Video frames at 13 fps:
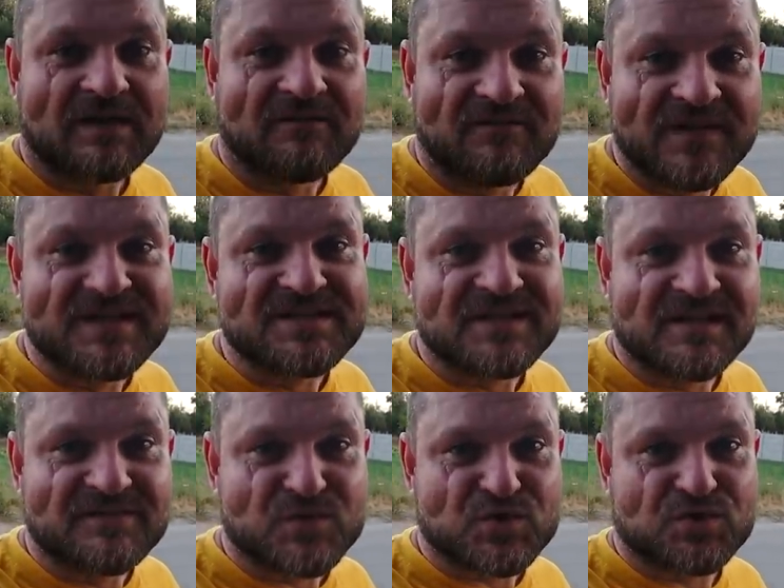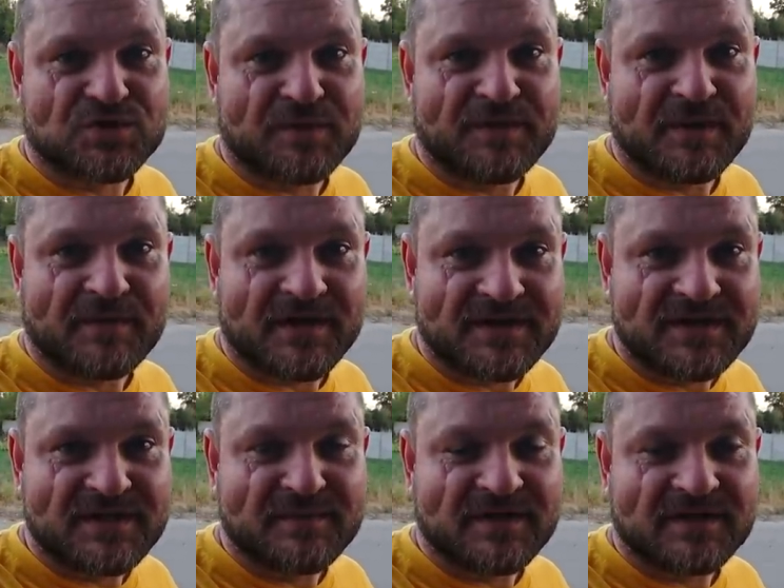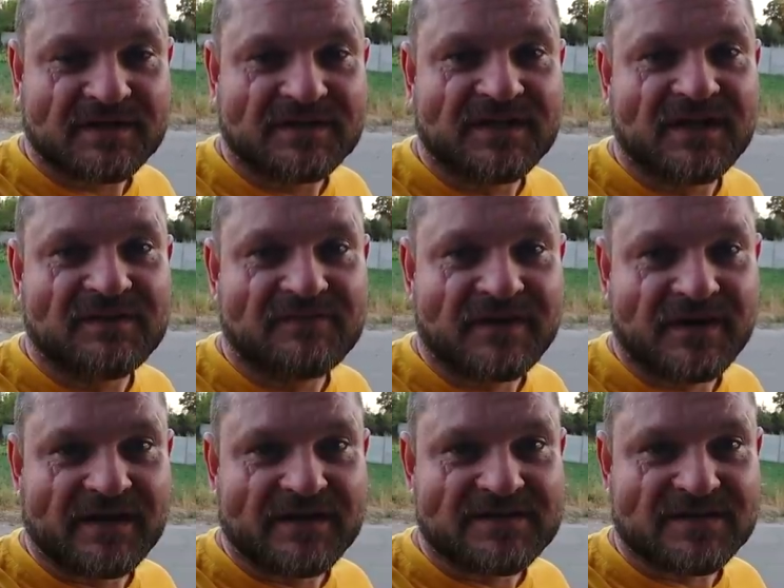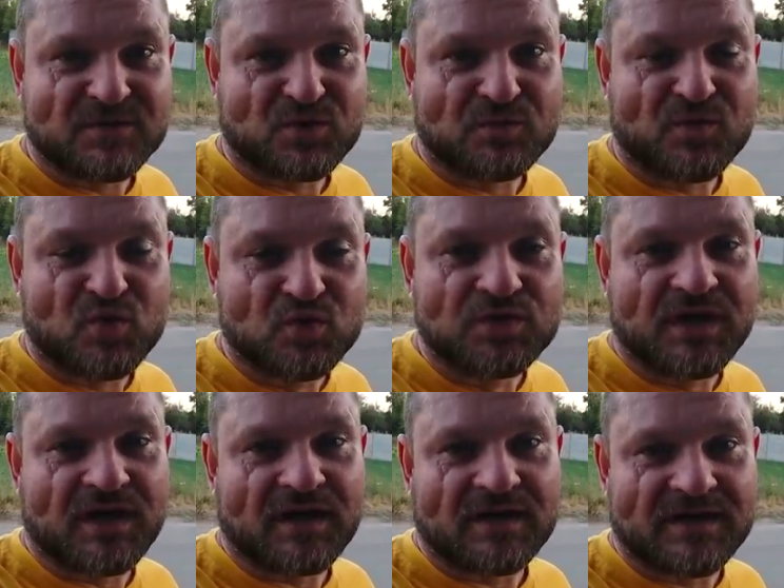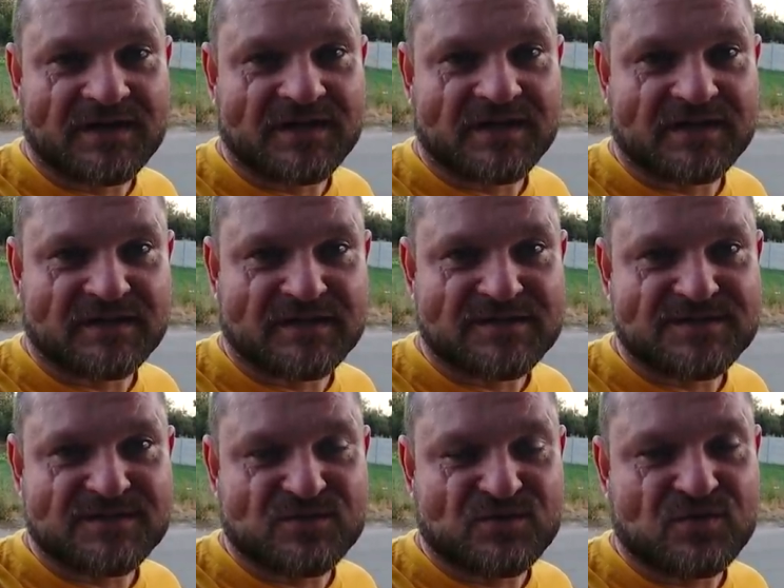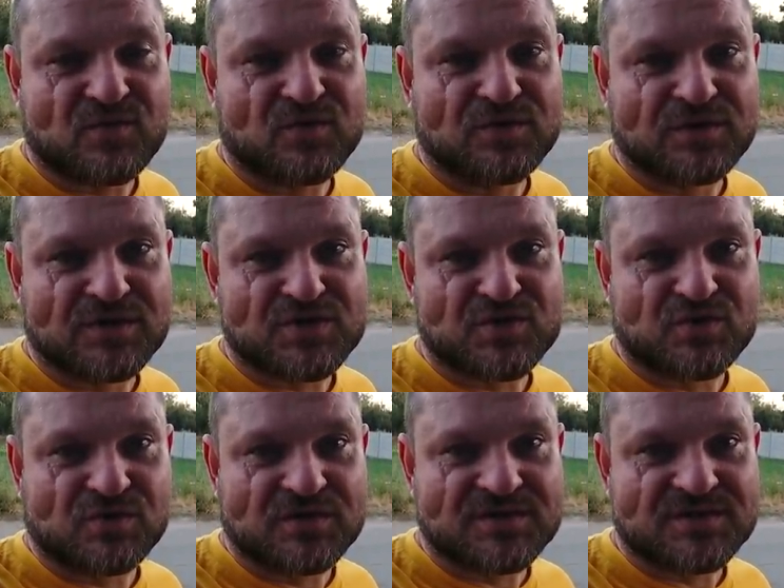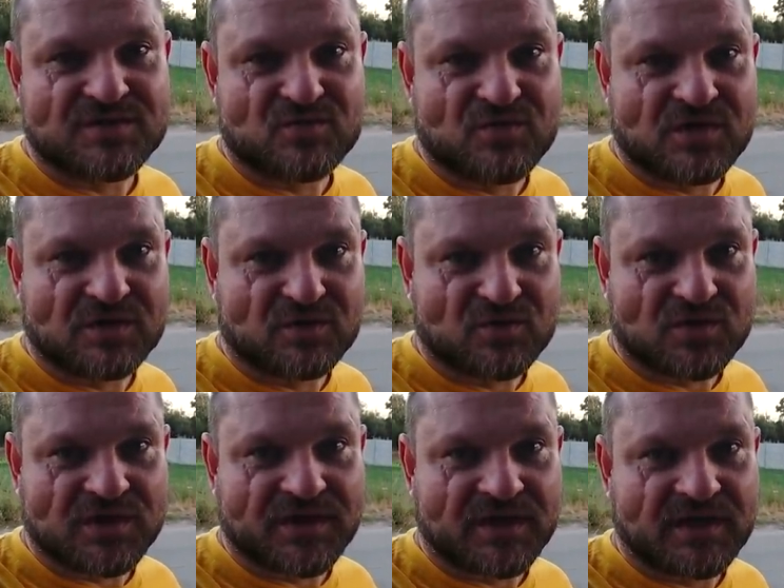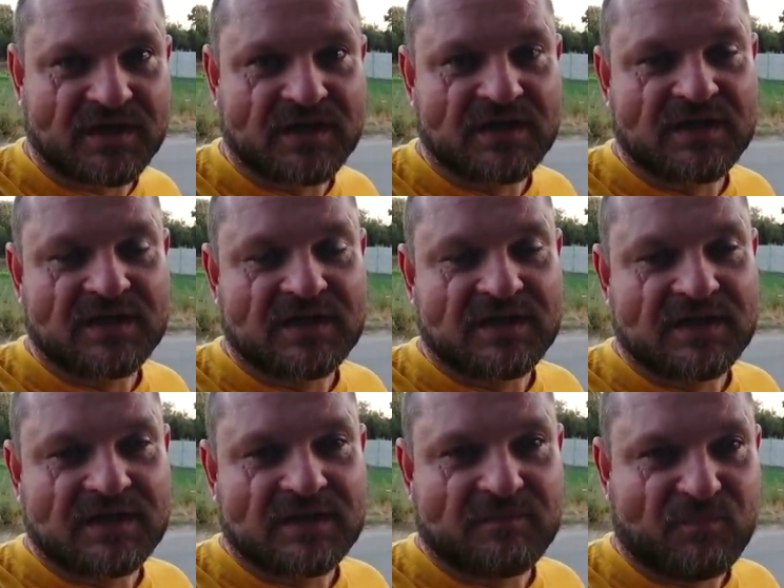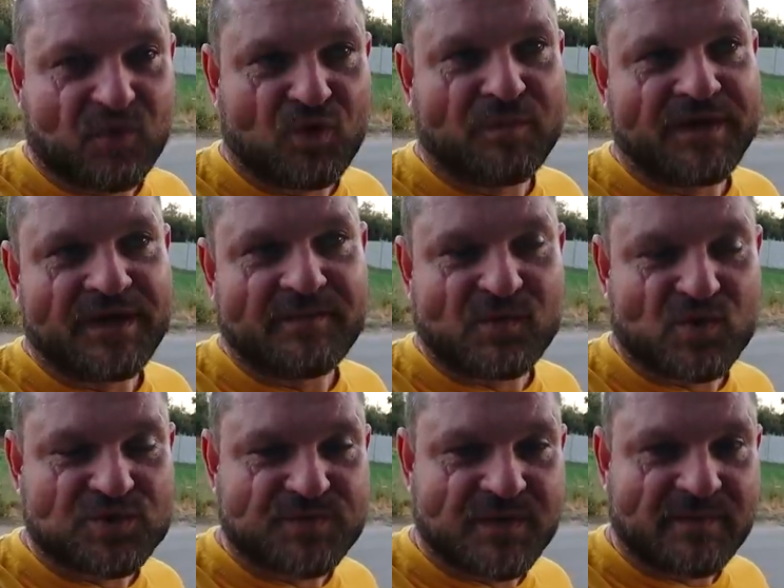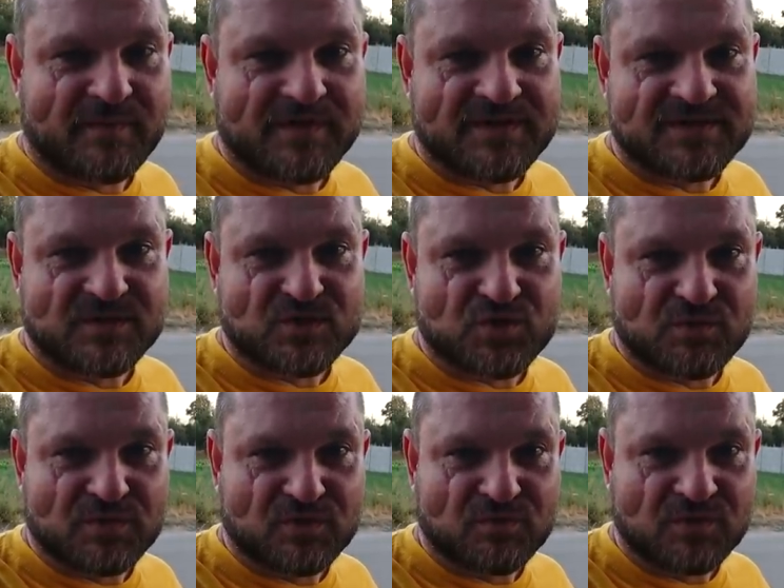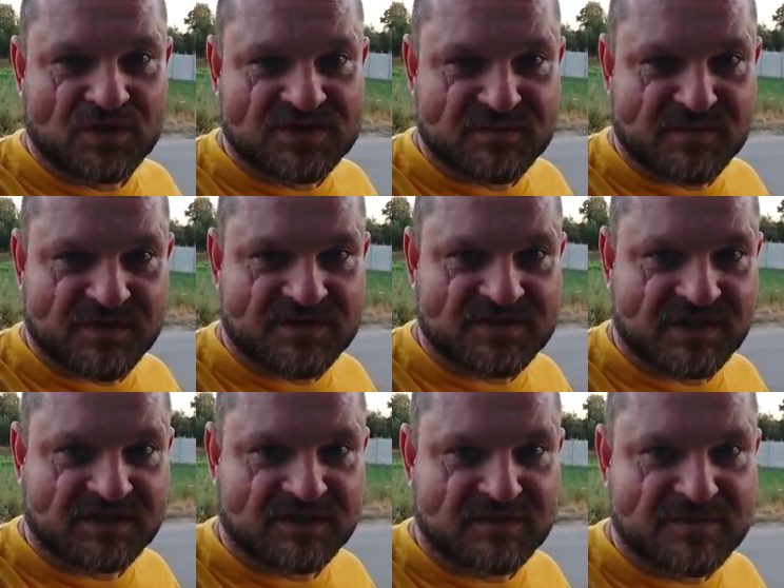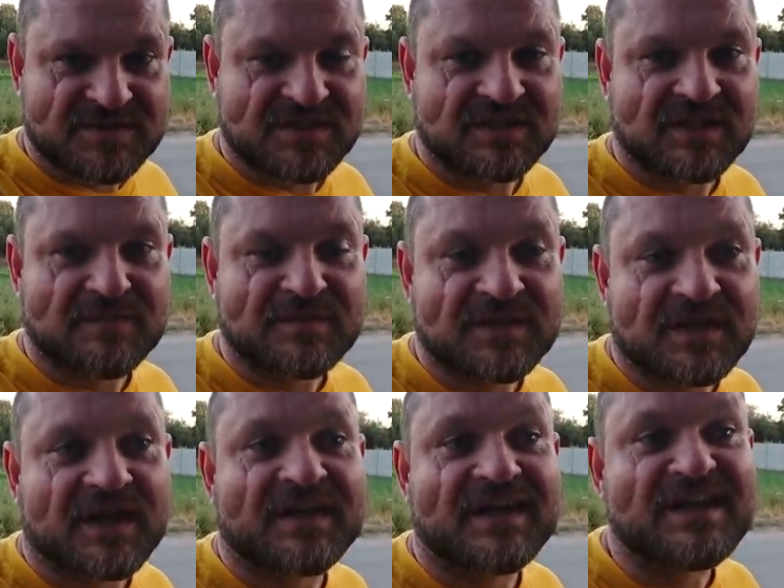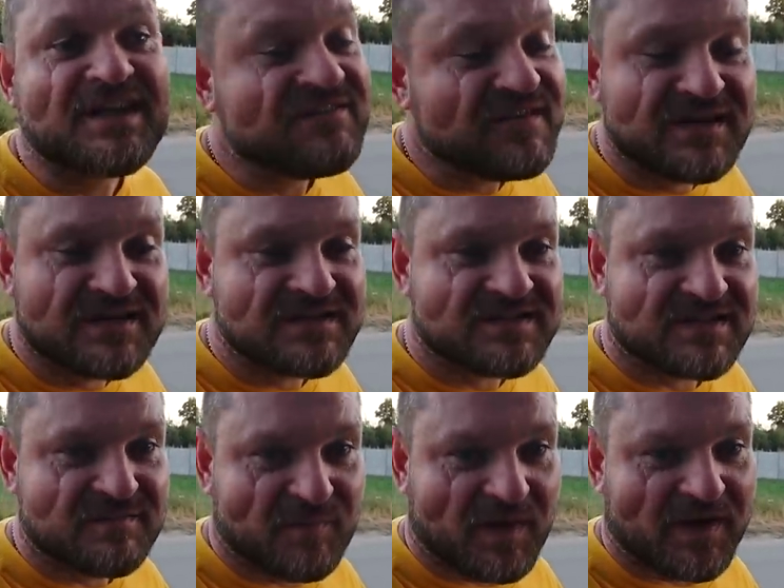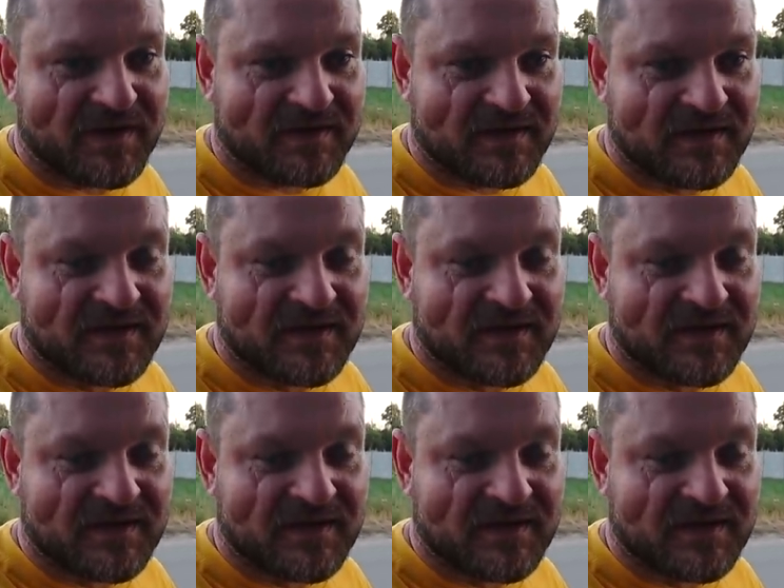Выяснили все, что нам необходимо, договорились о том, куда ехать на СТО. Он нашел СТО, которое по моей просьбе я попросил, чтобы оно было с амортизаторными стендами, так как я не винницкий парень,